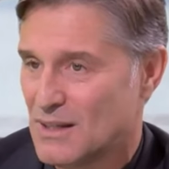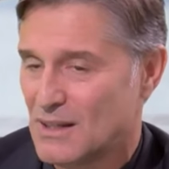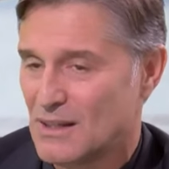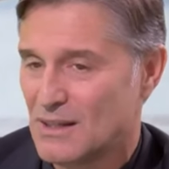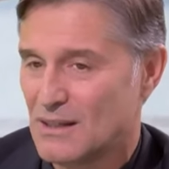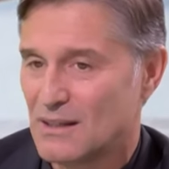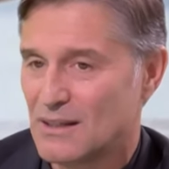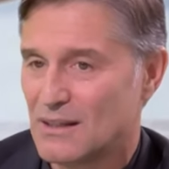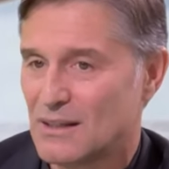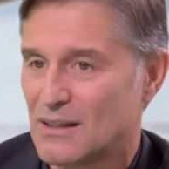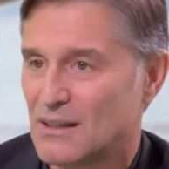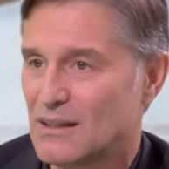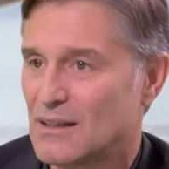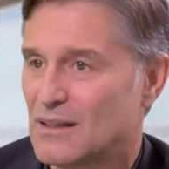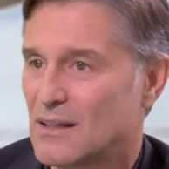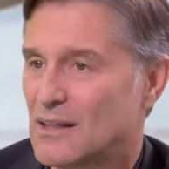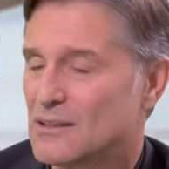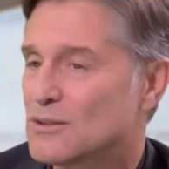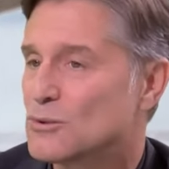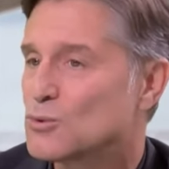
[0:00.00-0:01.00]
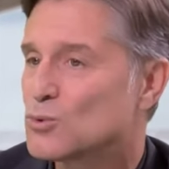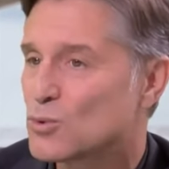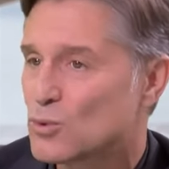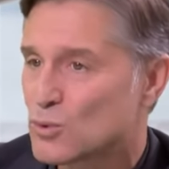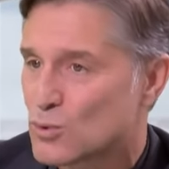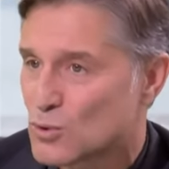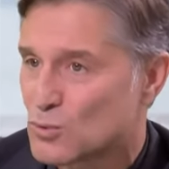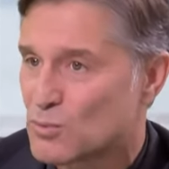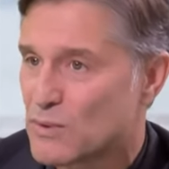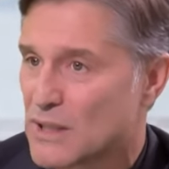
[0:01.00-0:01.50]
Ya. E, Atatürk
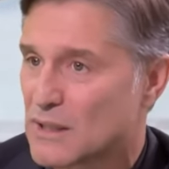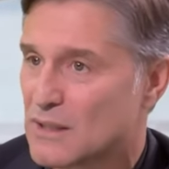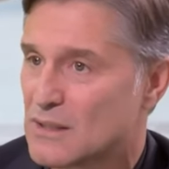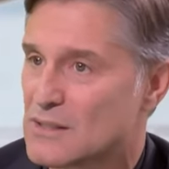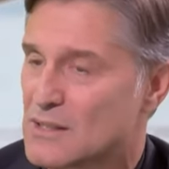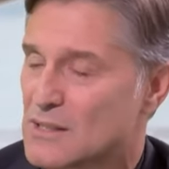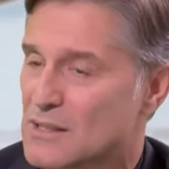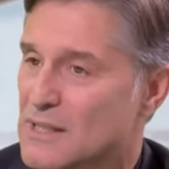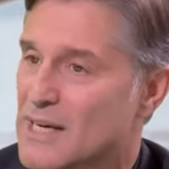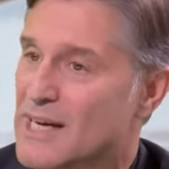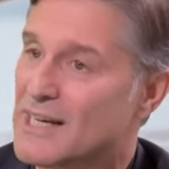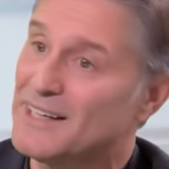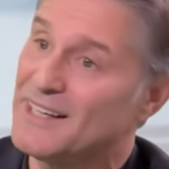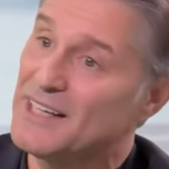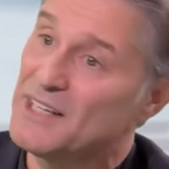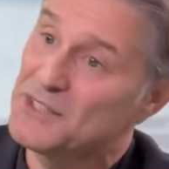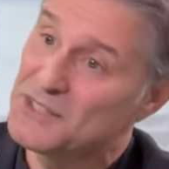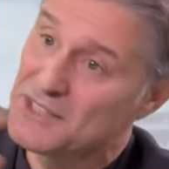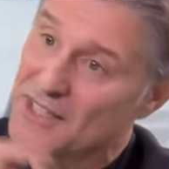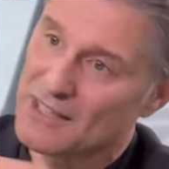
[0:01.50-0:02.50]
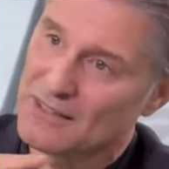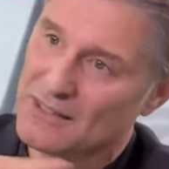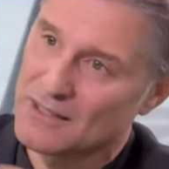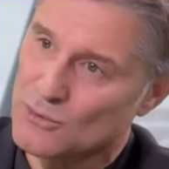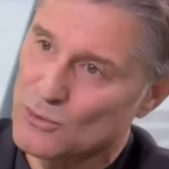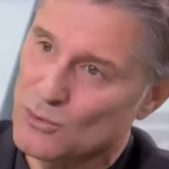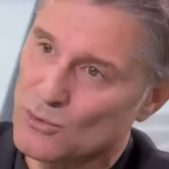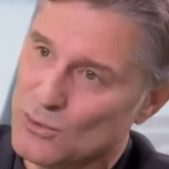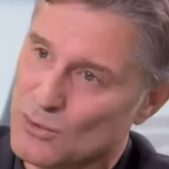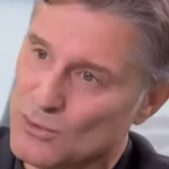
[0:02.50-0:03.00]
Kültür Merkezi yani eski
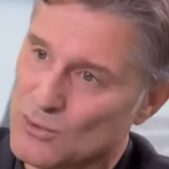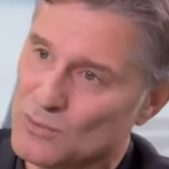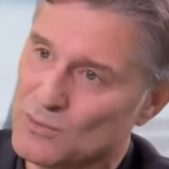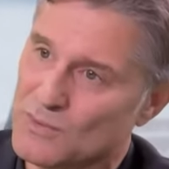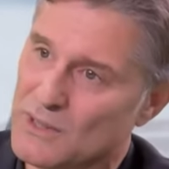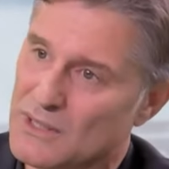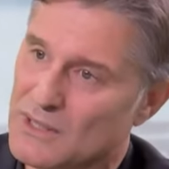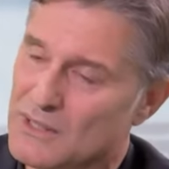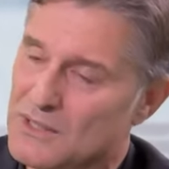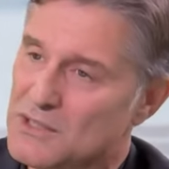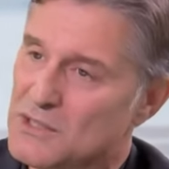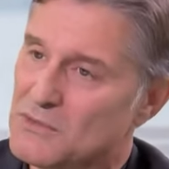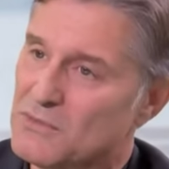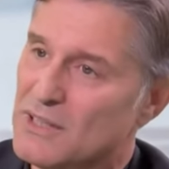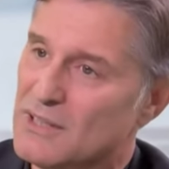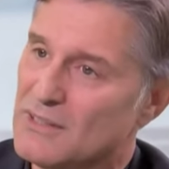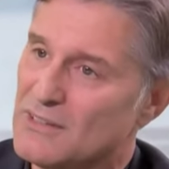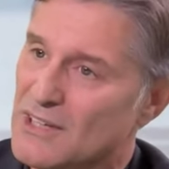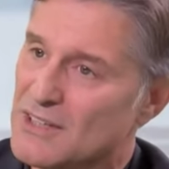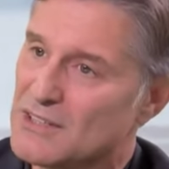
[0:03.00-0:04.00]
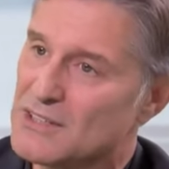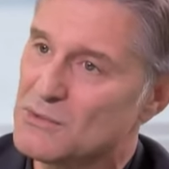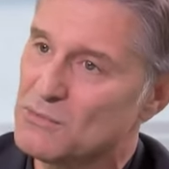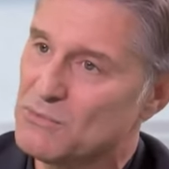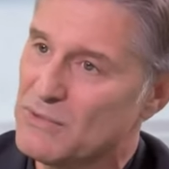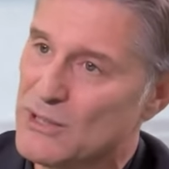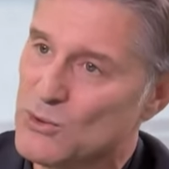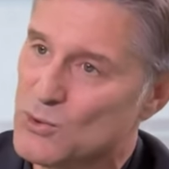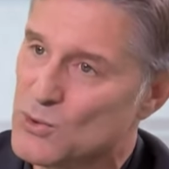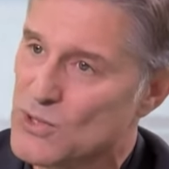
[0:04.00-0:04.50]
Atatürk Kültür Merkezi ve
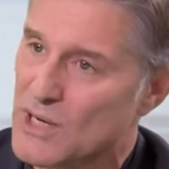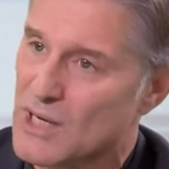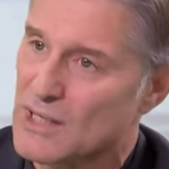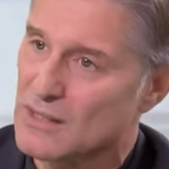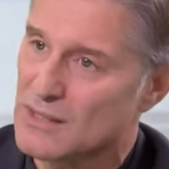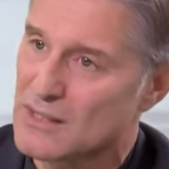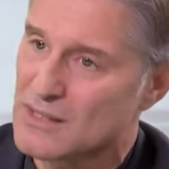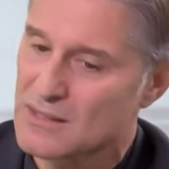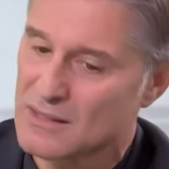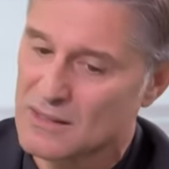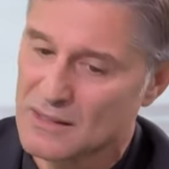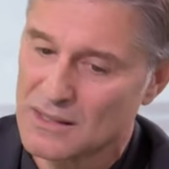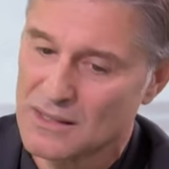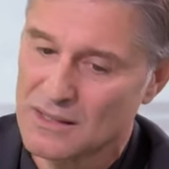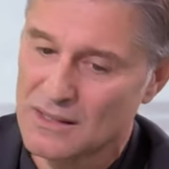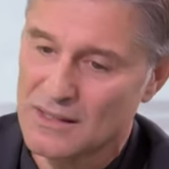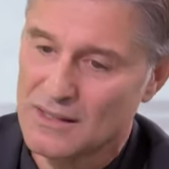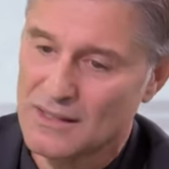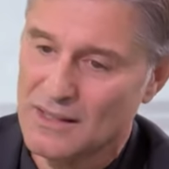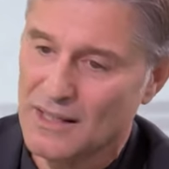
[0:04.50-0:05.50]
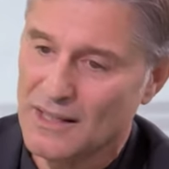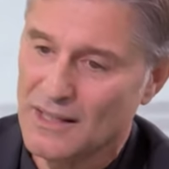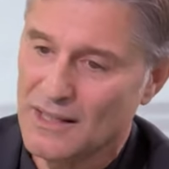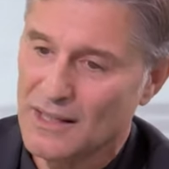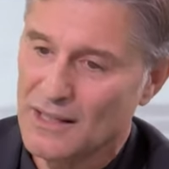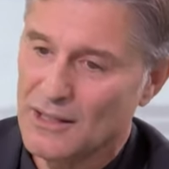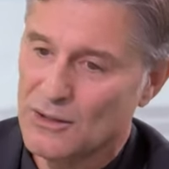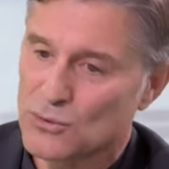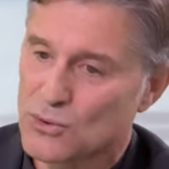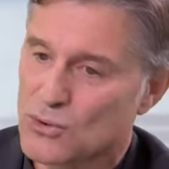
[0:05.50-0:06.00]
Taksim Venüs sahnesindeki
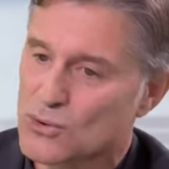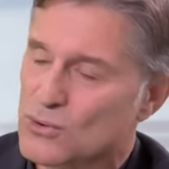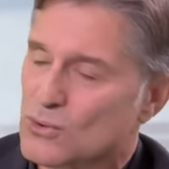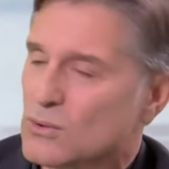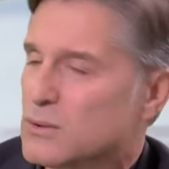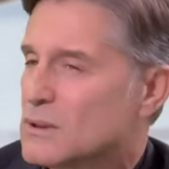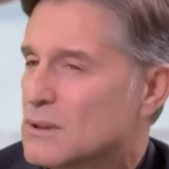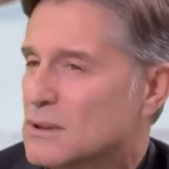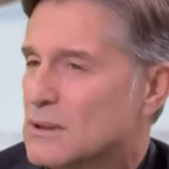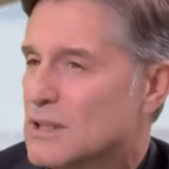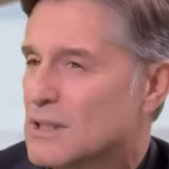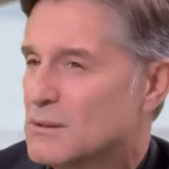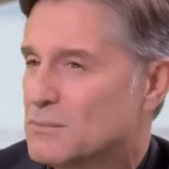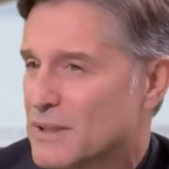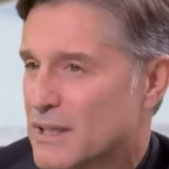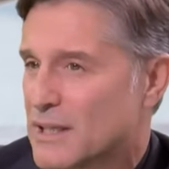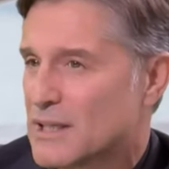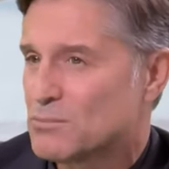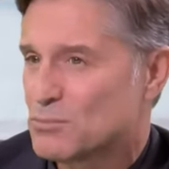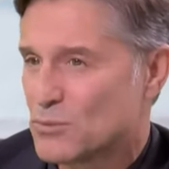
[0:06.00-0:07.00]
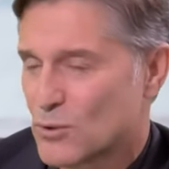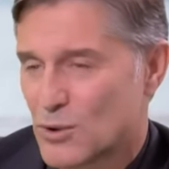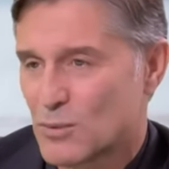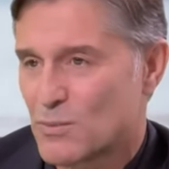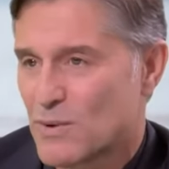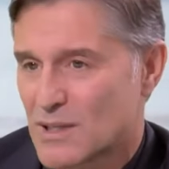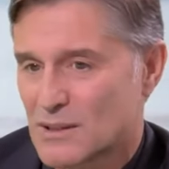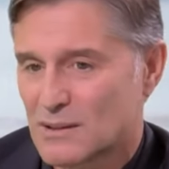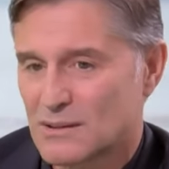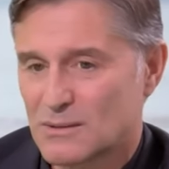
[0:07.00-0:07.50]
çocukluk yıllarıma gelip
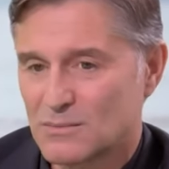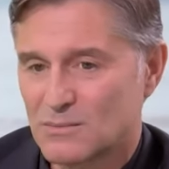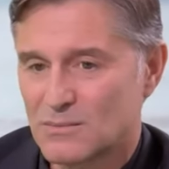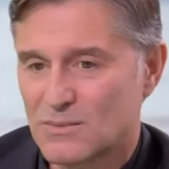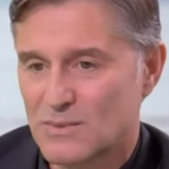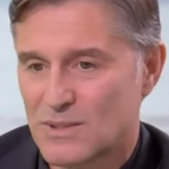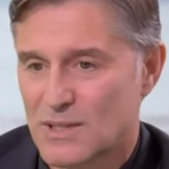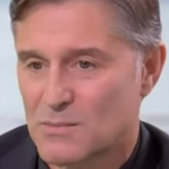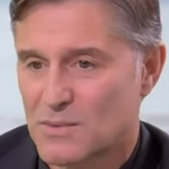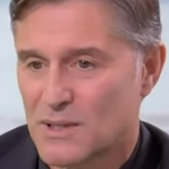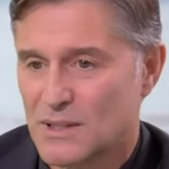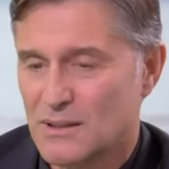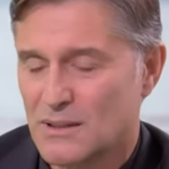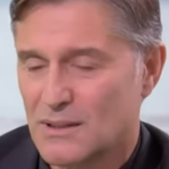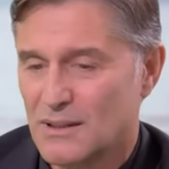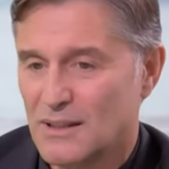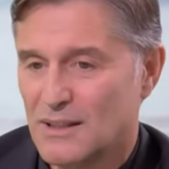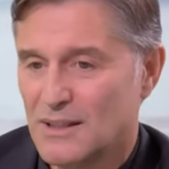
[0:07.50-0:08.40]
dönüp baktığım zaman